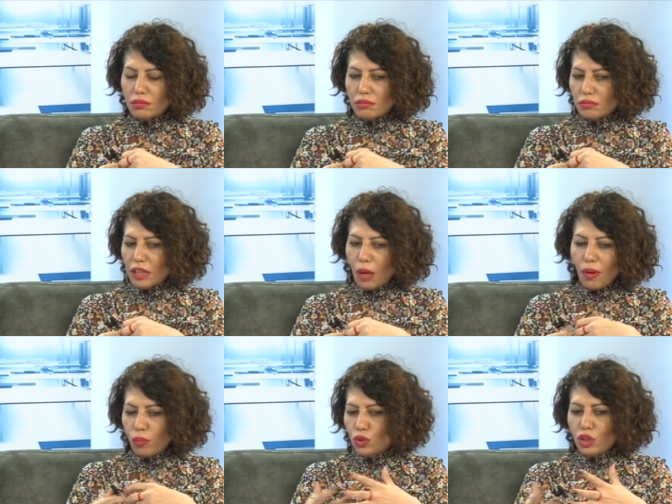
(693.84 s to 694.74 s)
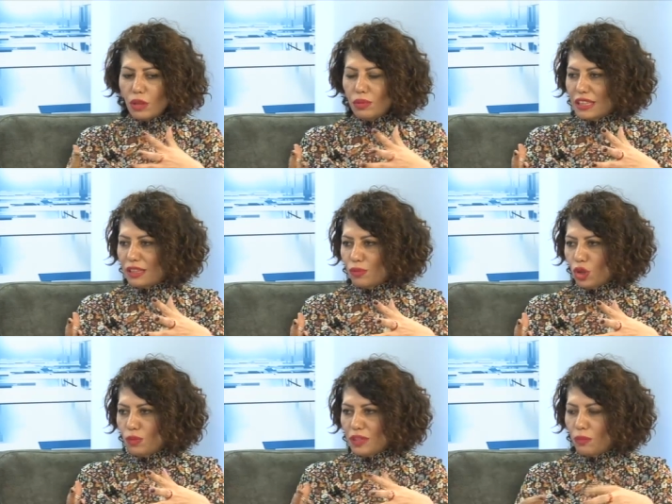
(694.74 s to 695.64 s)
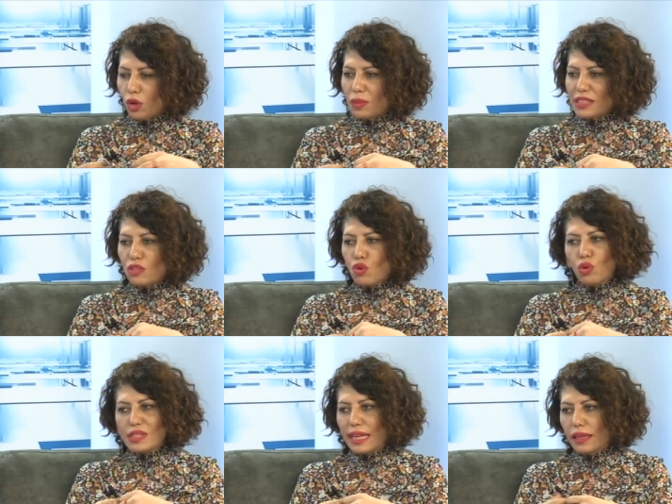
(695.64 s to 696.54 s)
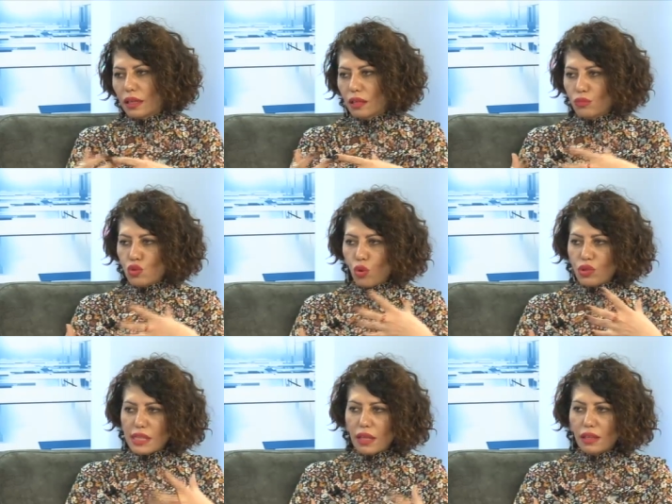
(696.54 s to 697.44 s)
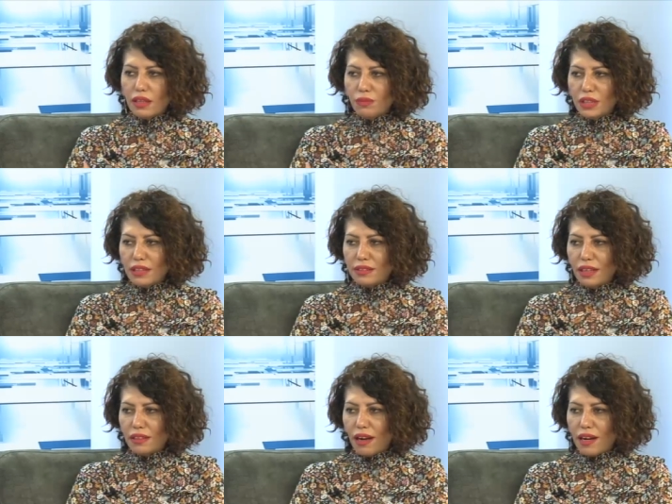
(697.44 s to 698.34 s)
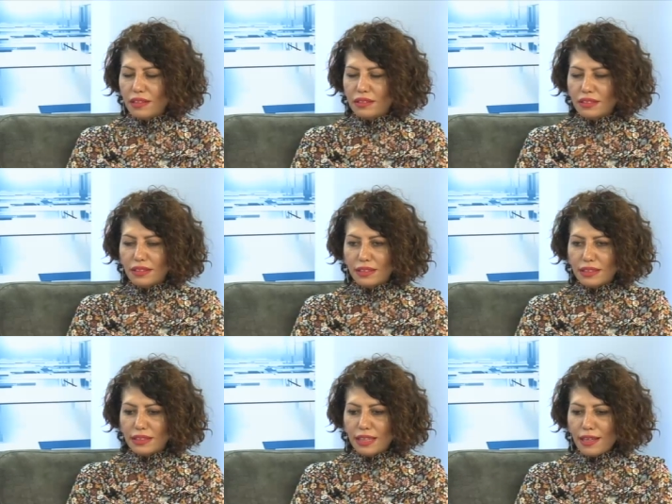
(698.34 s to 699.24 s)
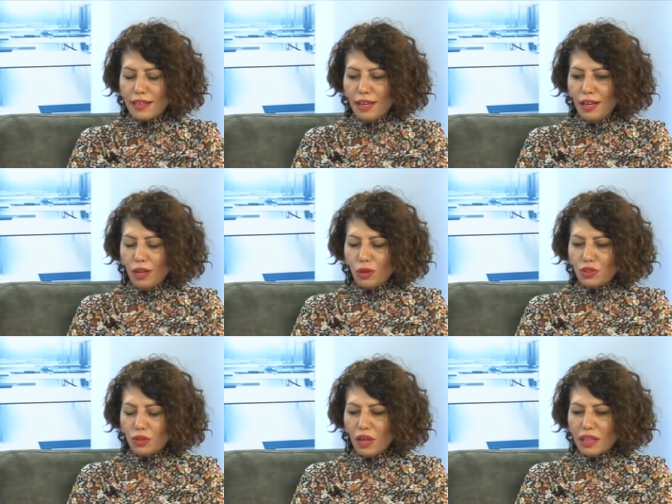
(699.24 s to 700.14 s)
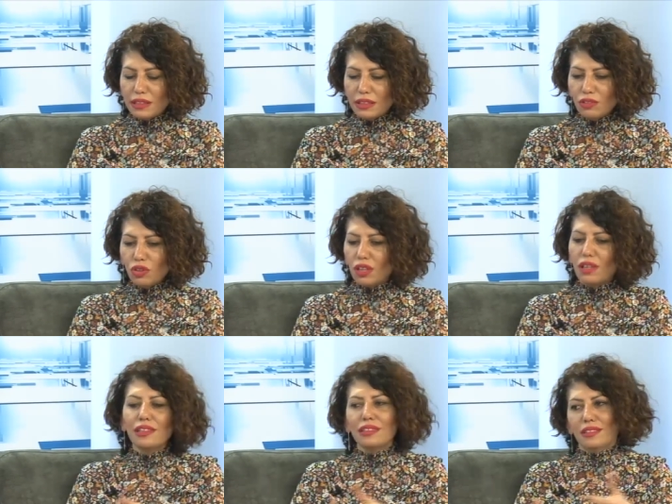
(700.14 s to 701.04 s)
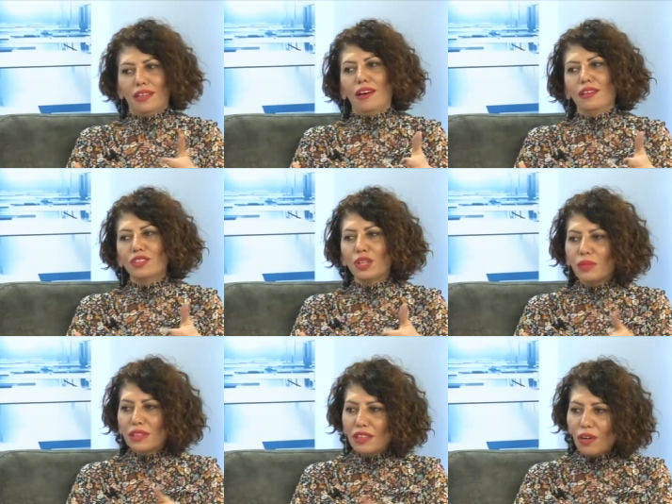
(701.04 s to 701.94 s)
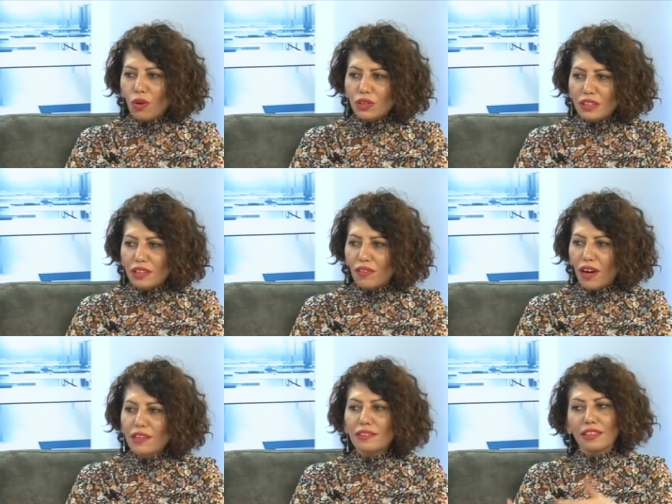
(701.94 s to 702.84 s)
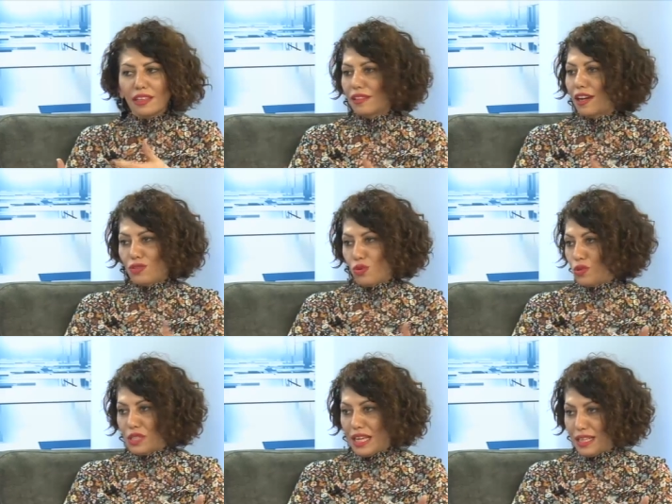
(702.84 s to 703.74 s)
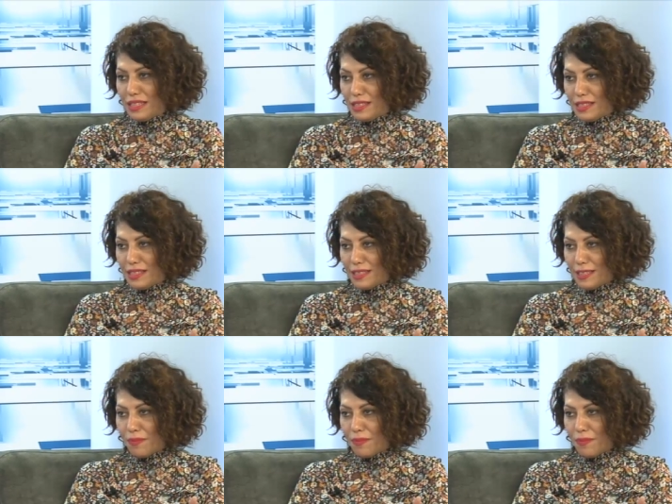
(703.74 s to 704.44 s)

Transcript: ya ben bunu kabul etmiyorum demiyor. Mesela çok zenginim, çok zenginim diye tekrar ettiğinizde o zaman zihin diyor ki hadi ya cebinde 10 lira var ne kadar çok zenginsin. Hı hı.